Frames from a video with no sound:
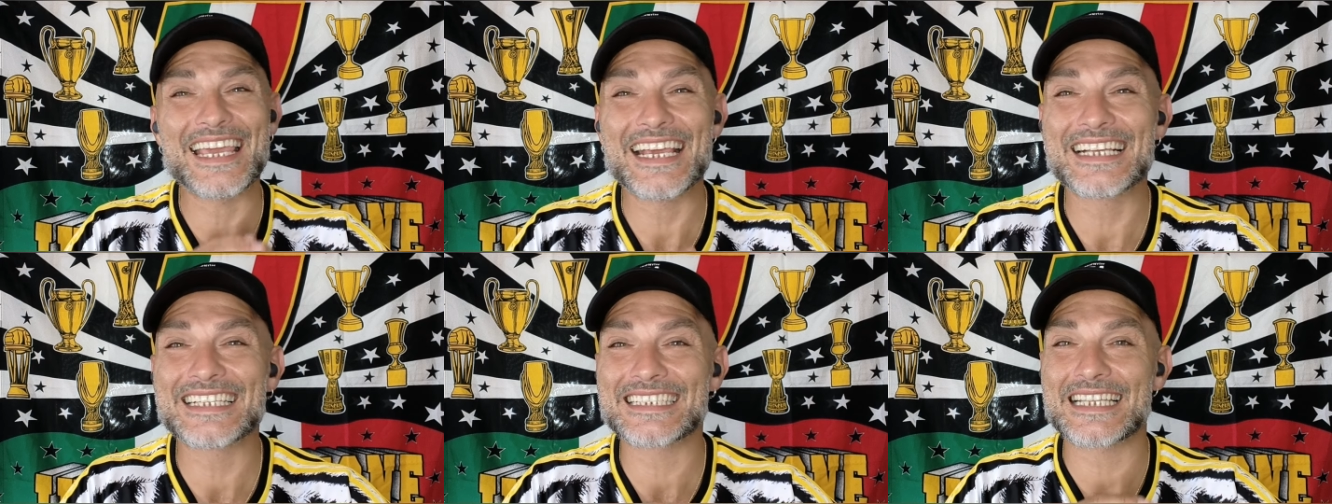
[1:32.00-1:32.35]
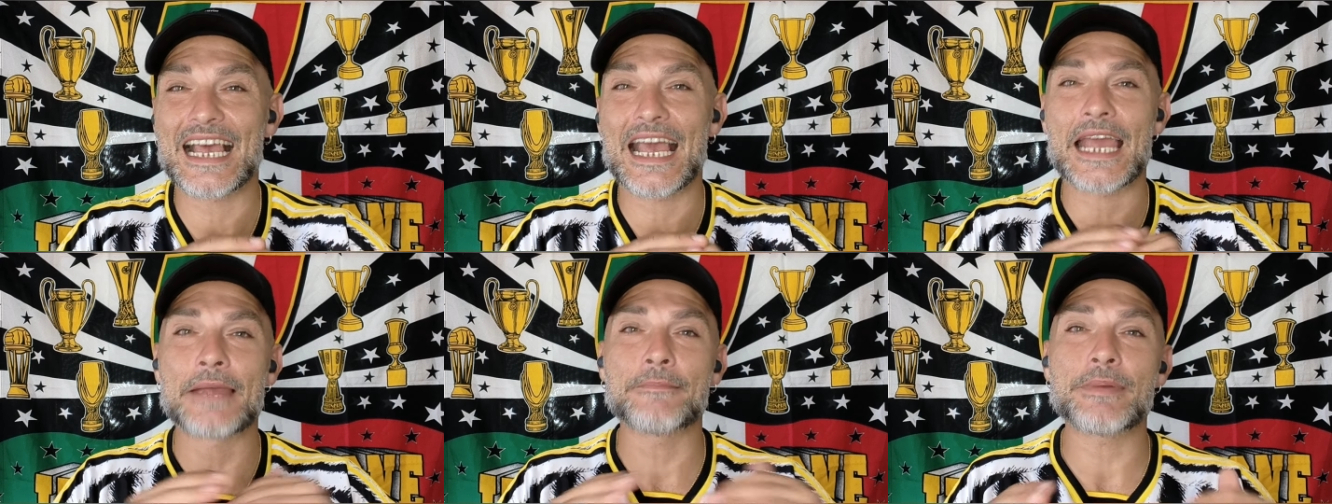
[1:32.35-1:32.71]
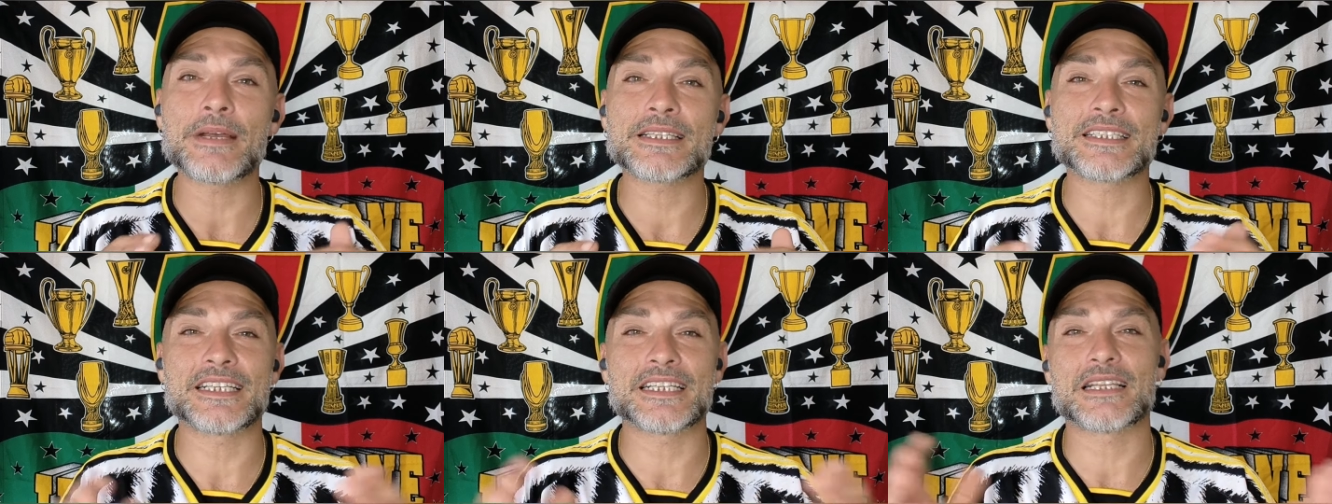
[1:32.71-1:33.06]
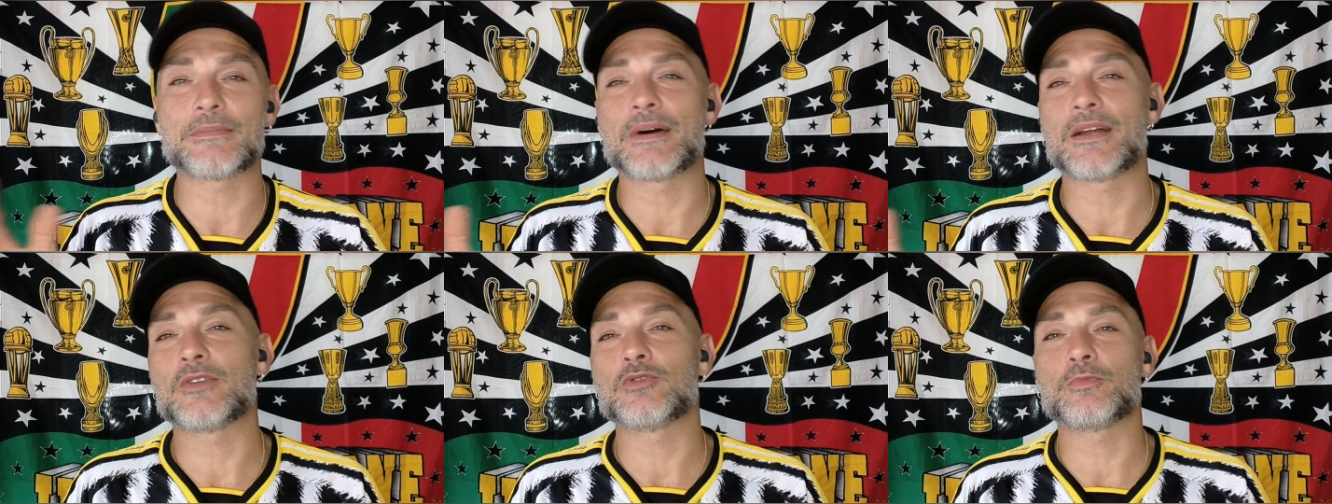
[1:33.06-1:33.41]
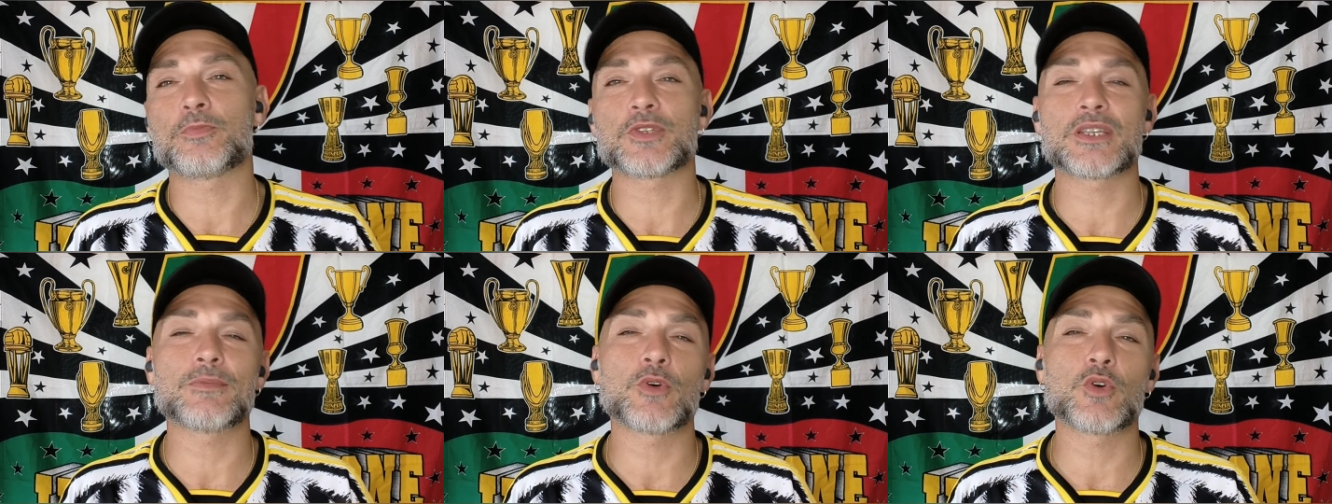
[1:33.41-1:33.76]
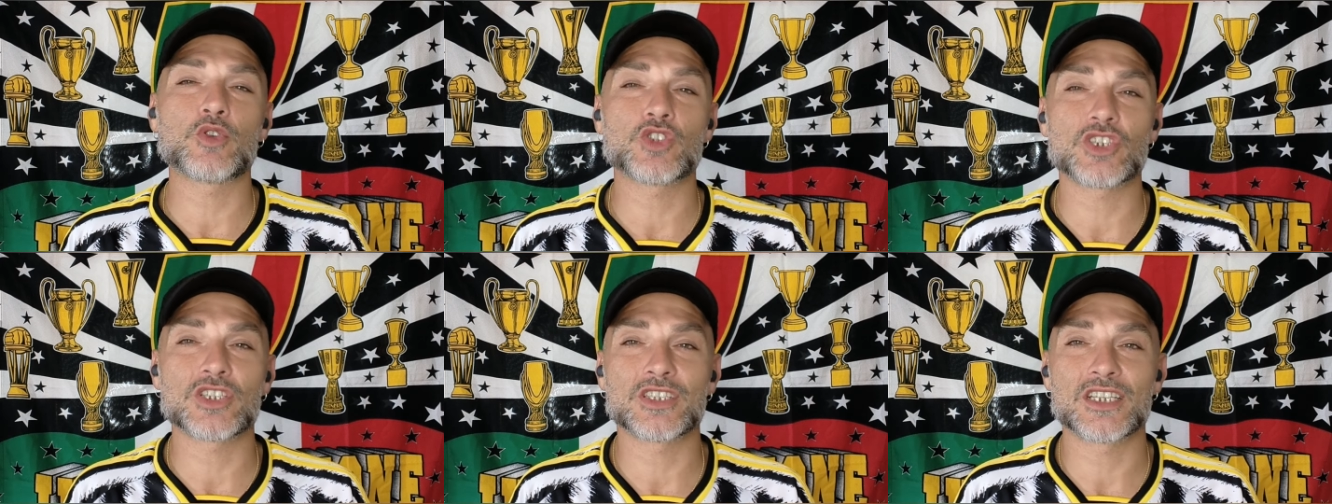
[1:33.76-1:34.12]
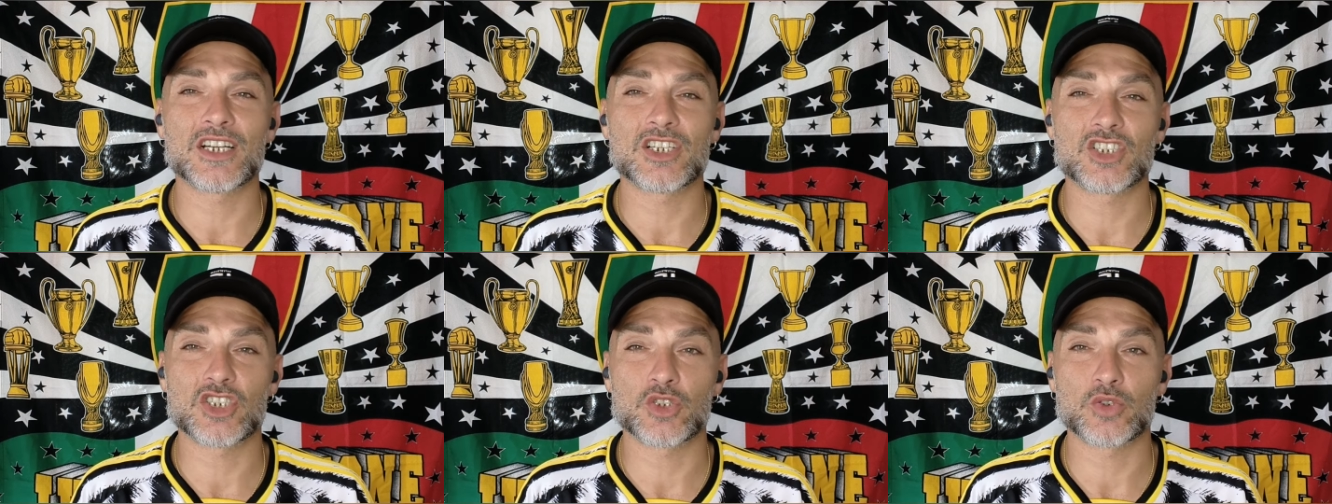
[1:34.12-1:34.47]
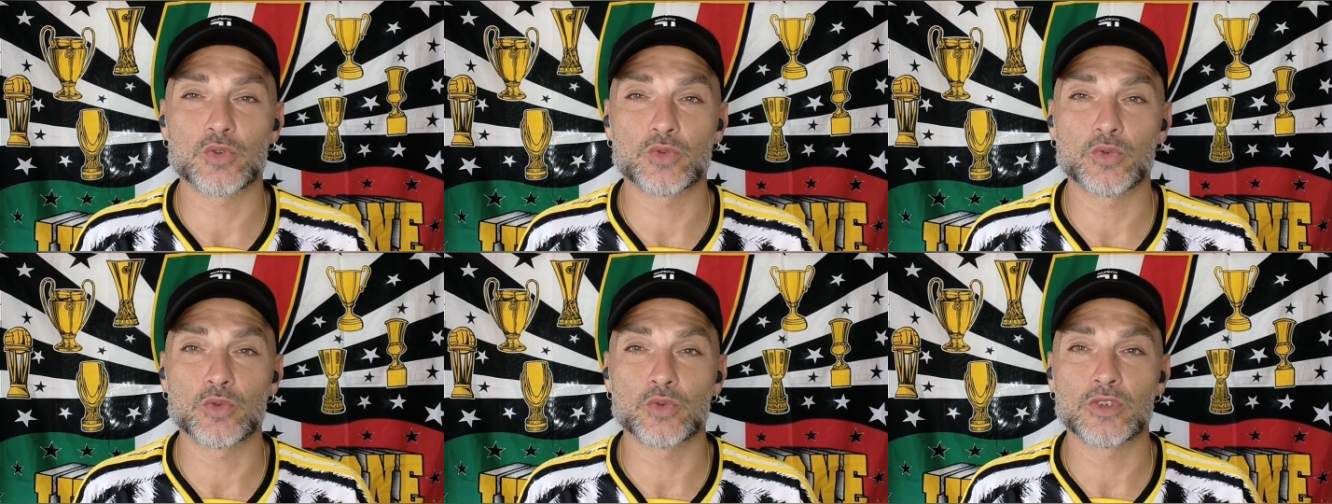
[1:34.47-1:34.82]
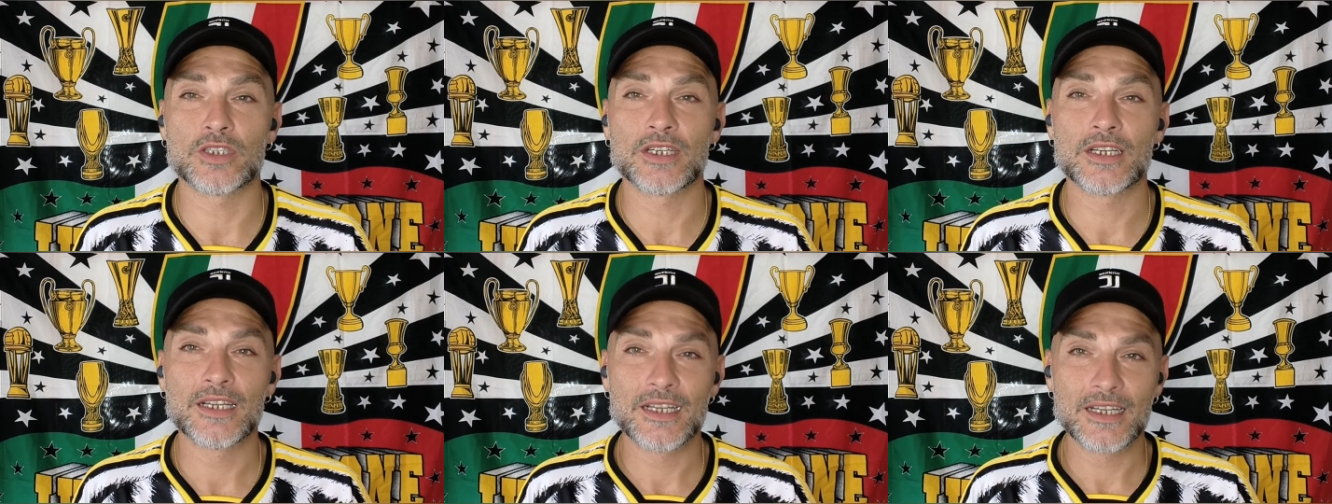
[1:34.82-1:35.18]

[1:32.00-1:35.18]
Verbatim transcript: X è impazzita, ma non possiamo concentrarci su tutti.